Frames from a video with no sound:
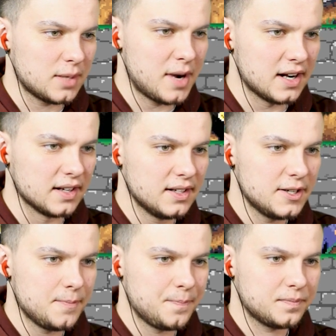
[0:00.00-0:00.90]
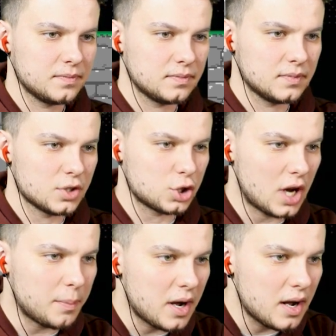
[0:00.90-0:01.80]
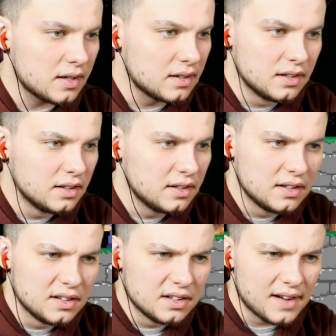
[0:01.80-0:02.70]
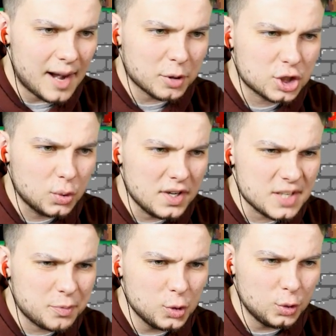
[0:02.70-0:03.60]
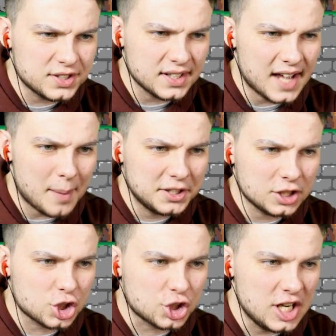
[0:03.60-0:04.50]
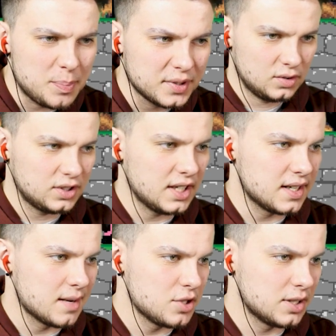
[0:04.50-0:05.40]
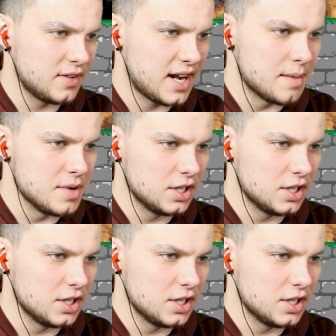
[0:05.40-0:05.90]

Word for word: нормально. Ш а... Обо а что я запнулся? Об этот шип? Окей, никому не доверяем, и